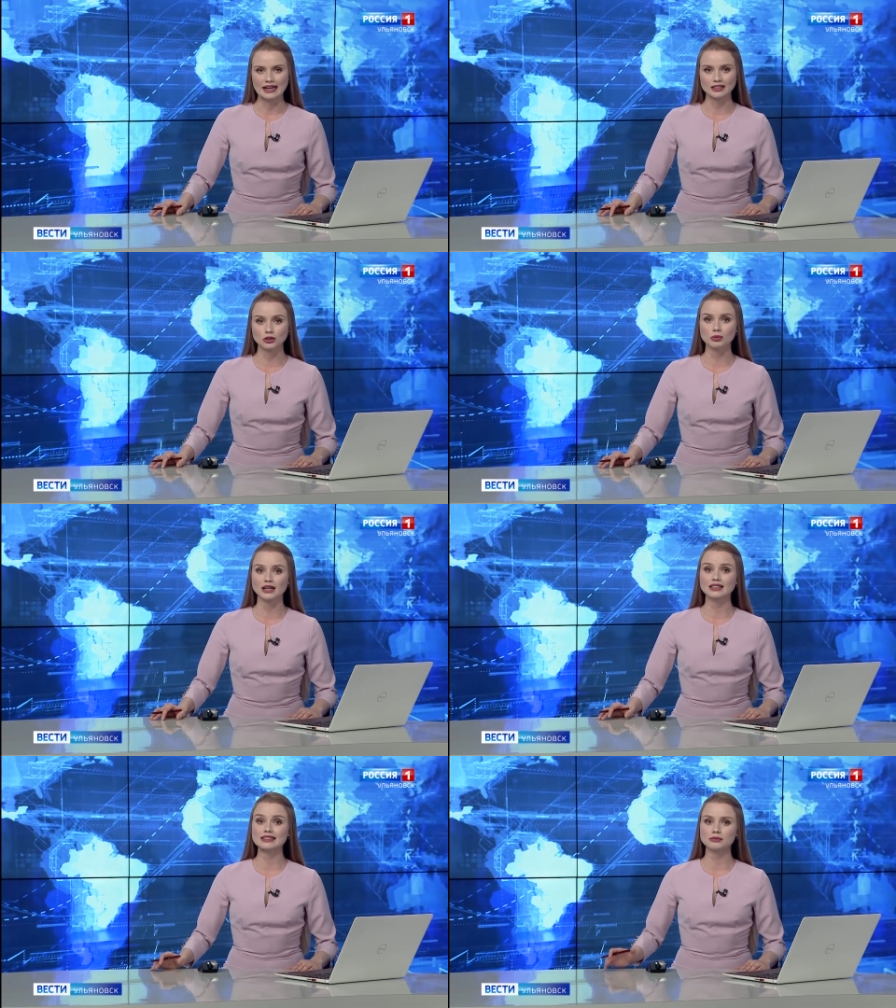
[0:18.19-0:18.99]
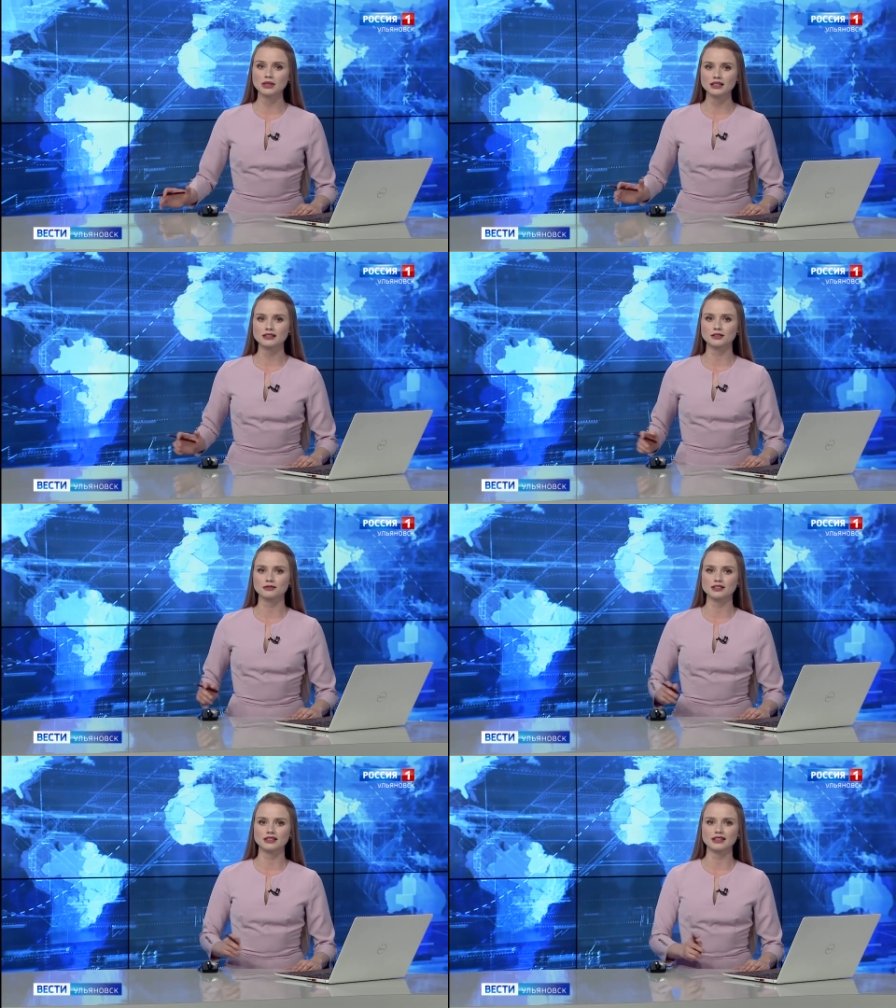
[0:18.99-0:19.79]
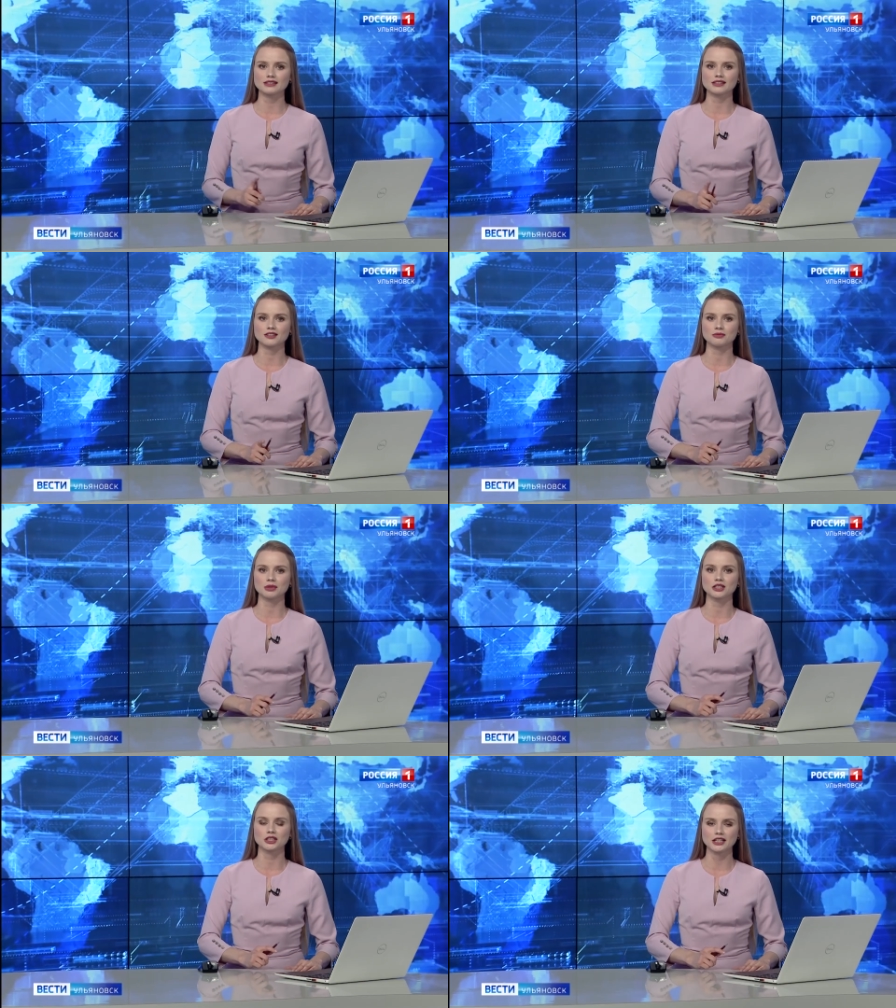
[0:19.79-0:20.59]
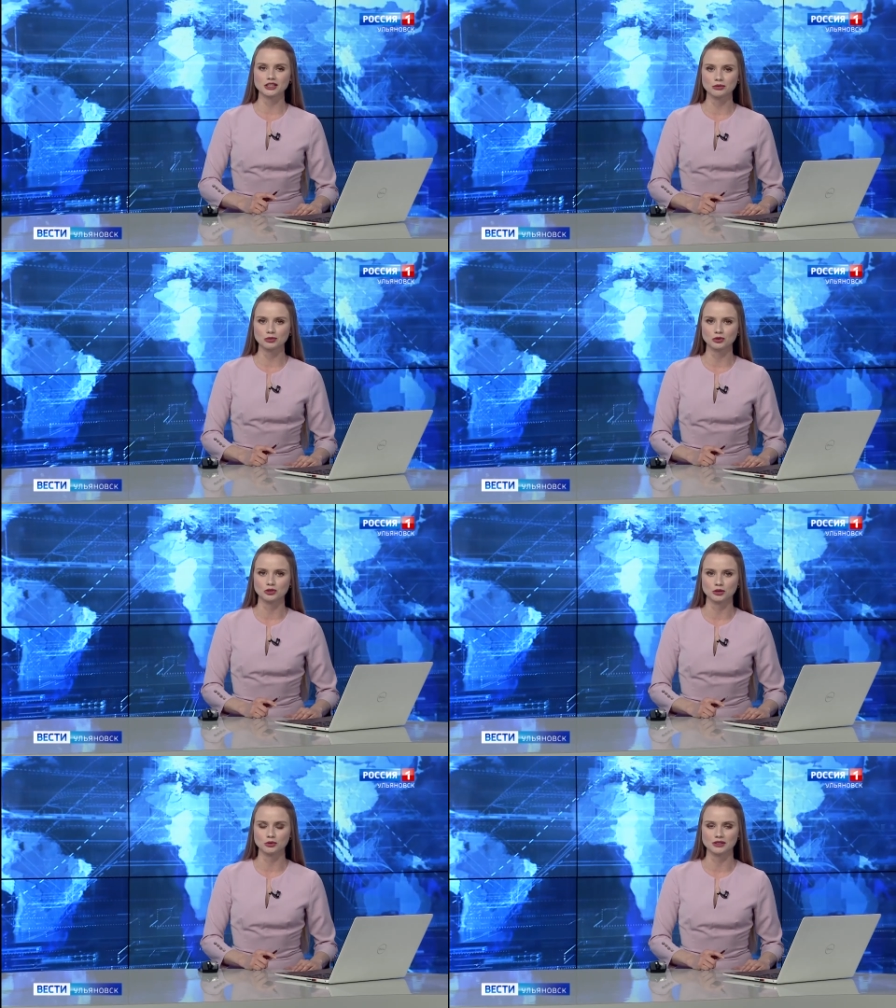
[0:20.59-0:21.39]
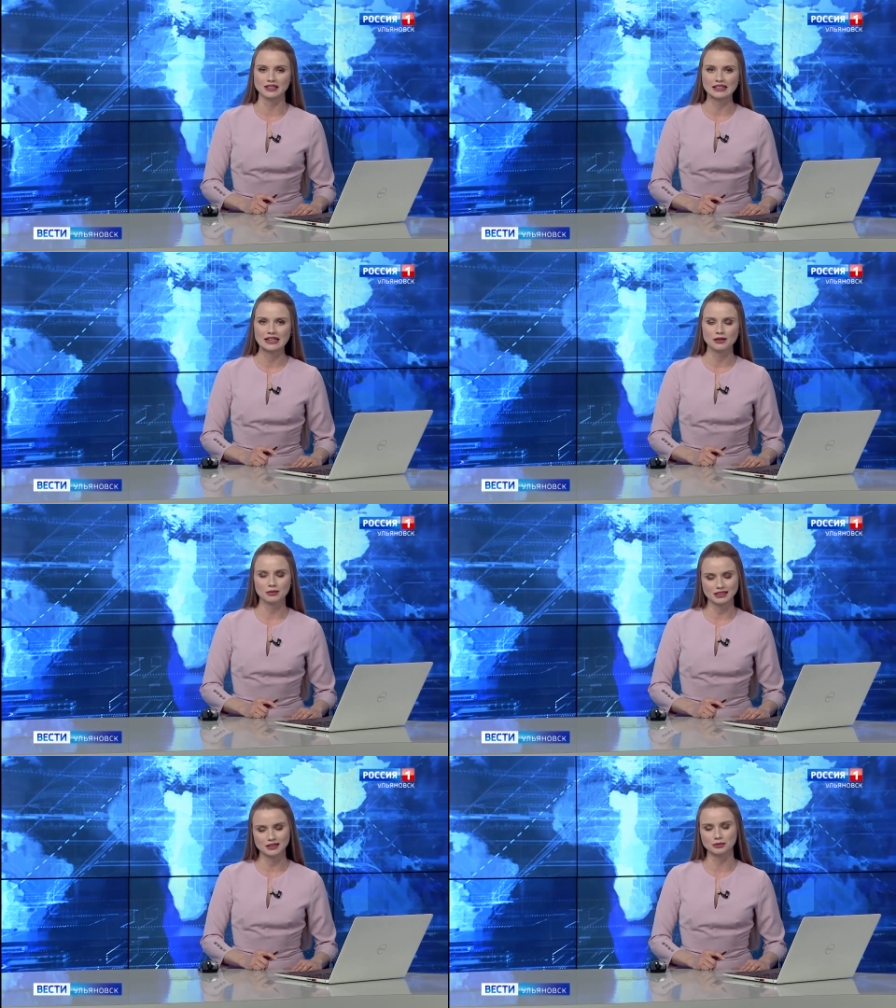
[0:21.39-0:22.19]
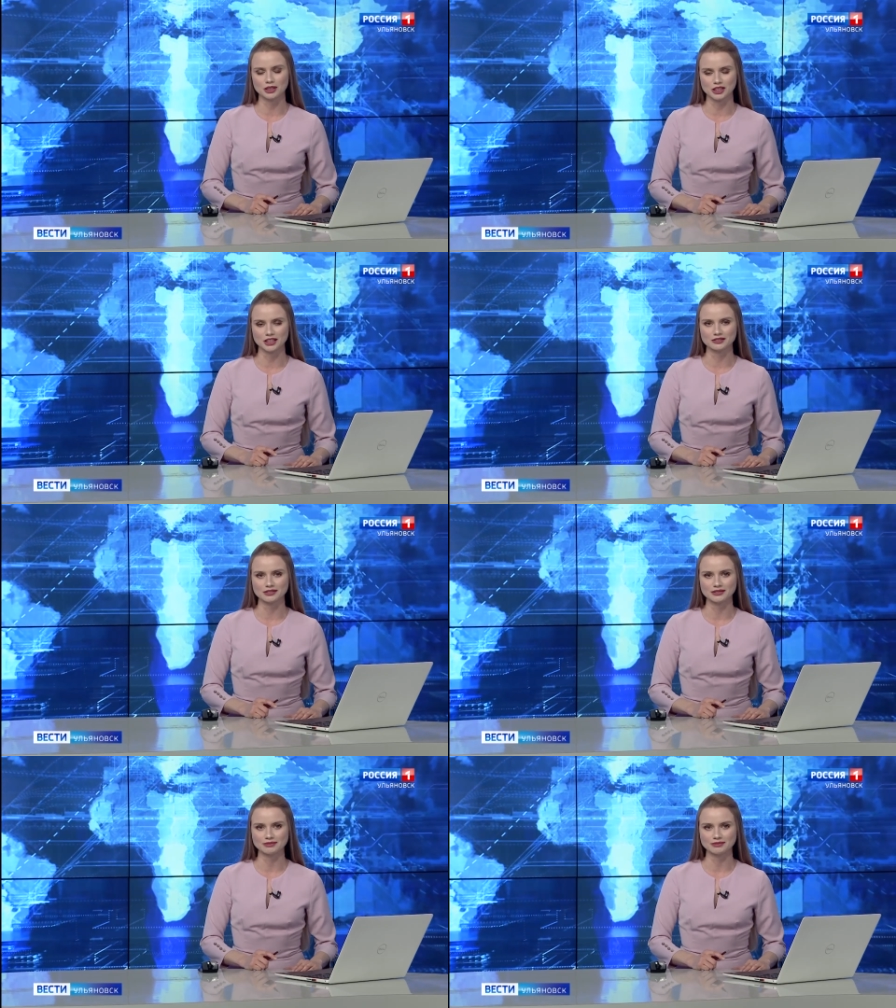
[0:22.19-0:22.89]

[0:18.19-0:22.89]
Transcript: О том, как изменится Федерация в ближайшем будущем, узнал Максим Бажанов.